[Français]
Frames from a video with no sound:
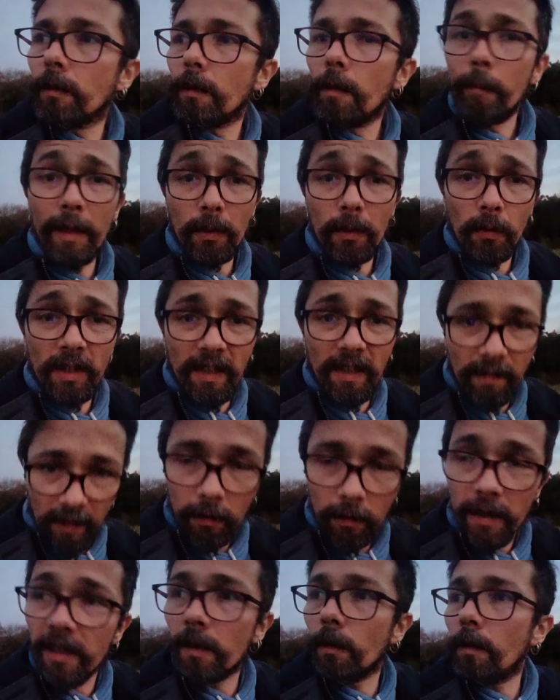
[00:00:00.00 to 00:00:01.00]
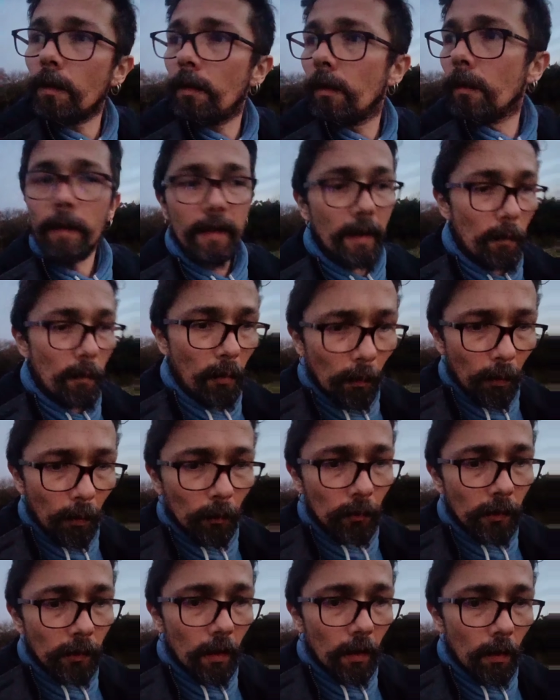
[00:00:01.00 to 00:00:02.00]
parce que c'est valorisant, c'est bon pour
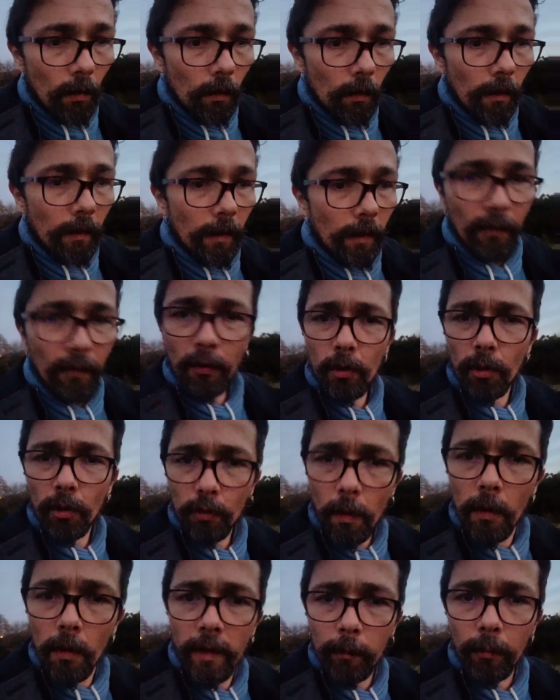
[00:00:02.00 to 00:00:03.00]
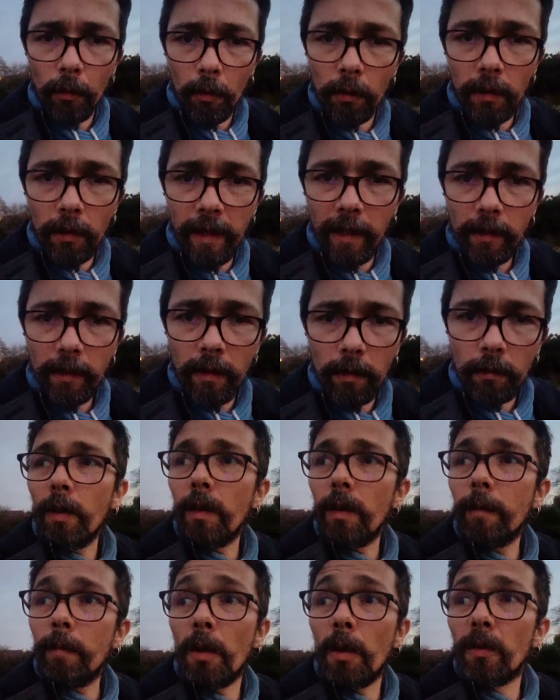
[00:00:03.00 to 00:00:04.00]
mon ego, il faut que je sois honnête pour le reconnaître. Mais
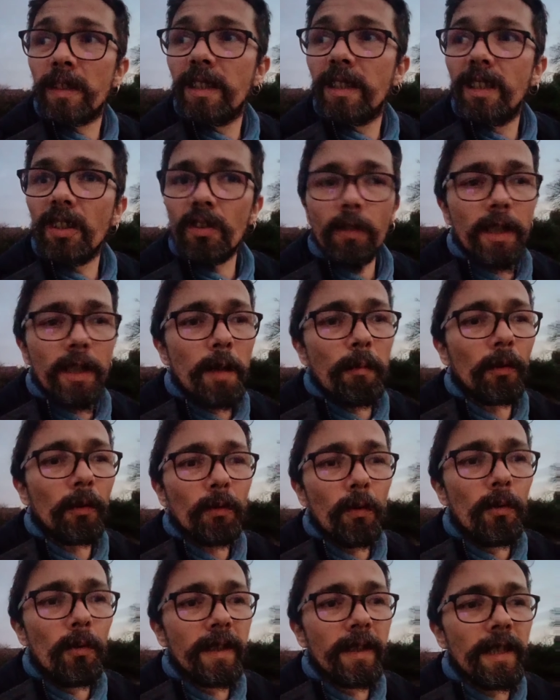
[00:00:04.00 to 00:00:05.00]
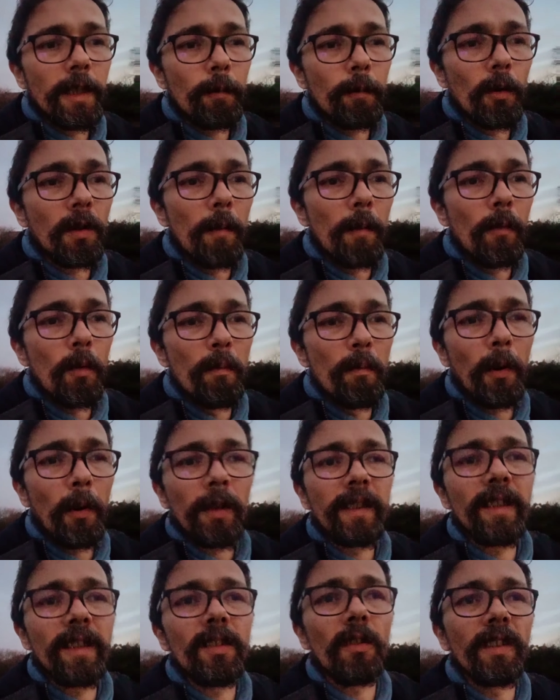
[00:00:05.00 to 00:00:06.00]
il y a aussi des gens qui prendront l'autisme comme
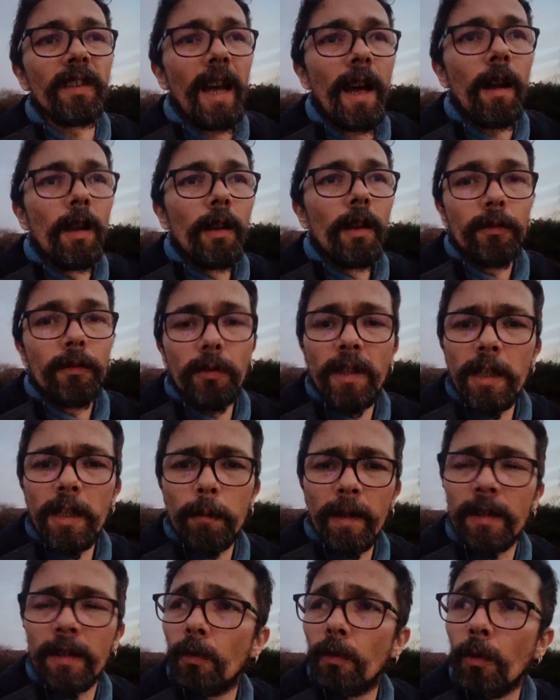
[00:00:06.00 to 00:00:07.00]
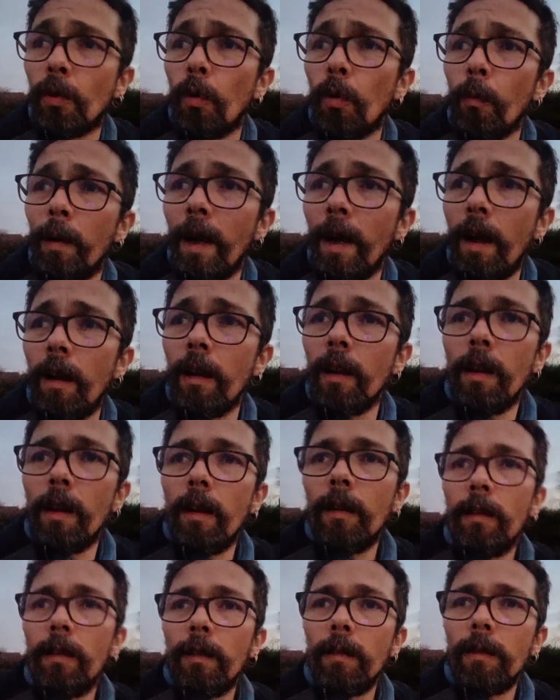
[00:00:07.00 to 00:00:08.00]
porte-étendard d'une espèce de combat
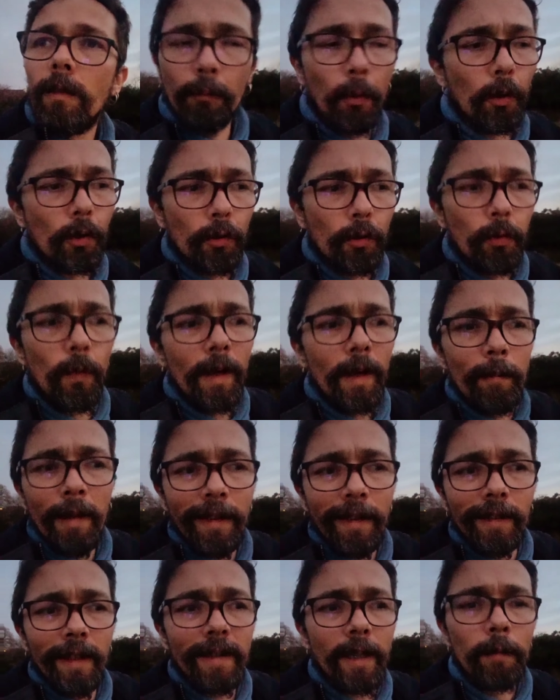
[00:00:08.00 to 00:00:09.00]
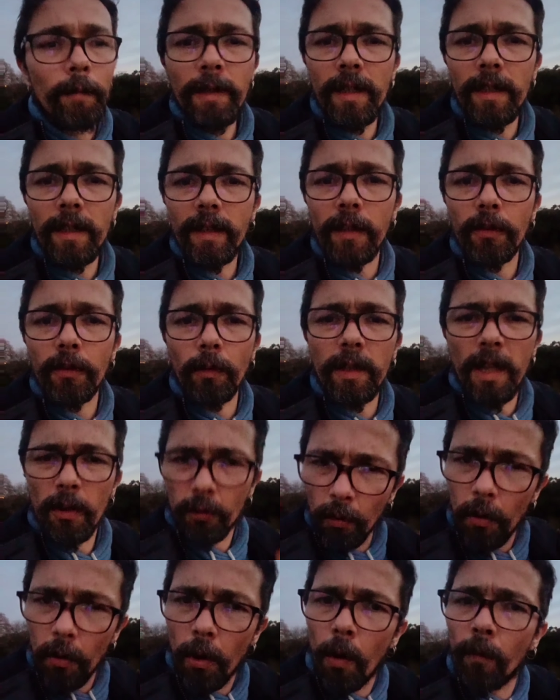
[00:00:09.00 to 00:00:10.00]
pour clouer le bec à des administrations qui un
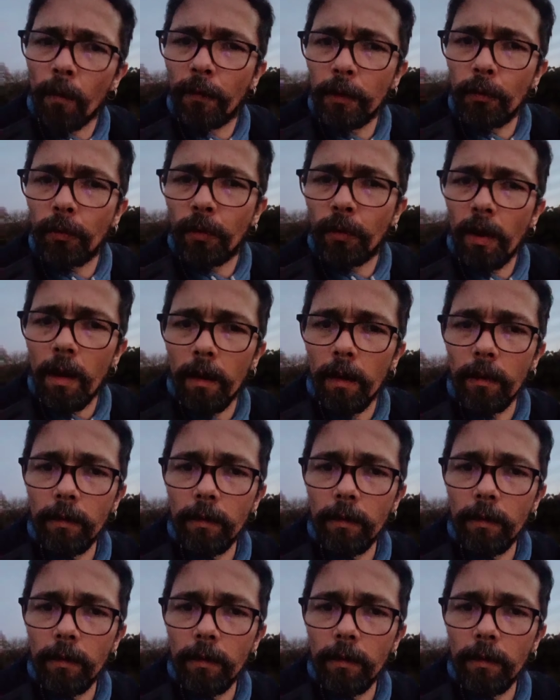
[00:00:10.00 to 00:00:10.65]
jour leur ont fait du tort.